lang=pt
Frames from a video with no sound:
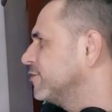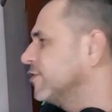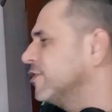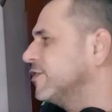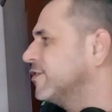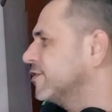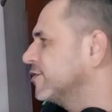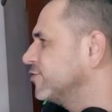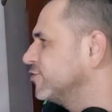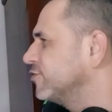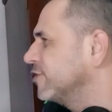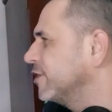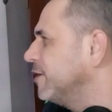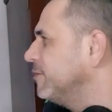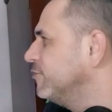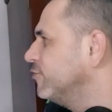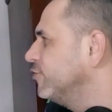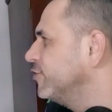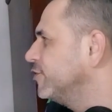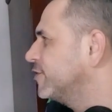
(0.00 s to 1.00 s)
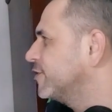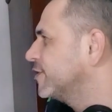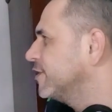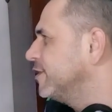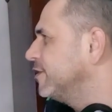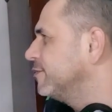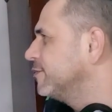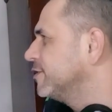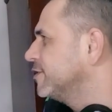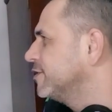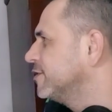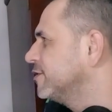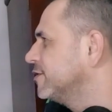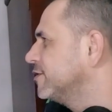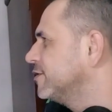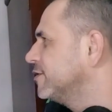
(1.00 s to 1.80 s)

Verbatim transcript: Nossa, eu joguei muito isso aí, mano.